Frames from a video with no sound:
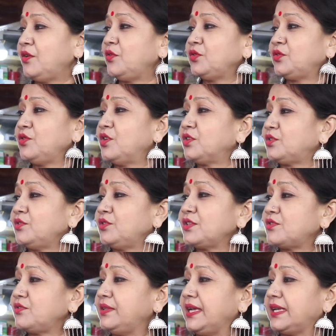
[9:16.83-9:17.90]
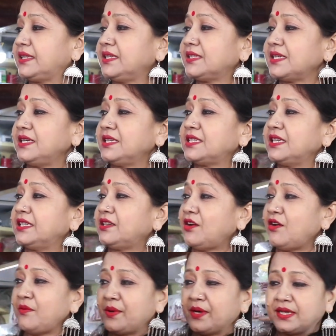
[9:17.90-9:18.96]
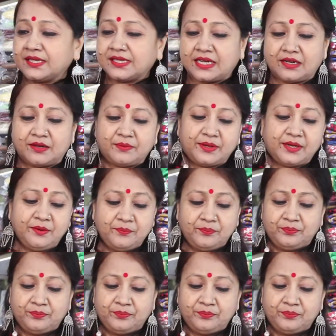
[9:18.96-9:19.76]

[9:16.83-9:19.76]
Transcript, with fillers: নতুনত্ব কিছু দেখতে চান সেটাও আমাকে জানাবেন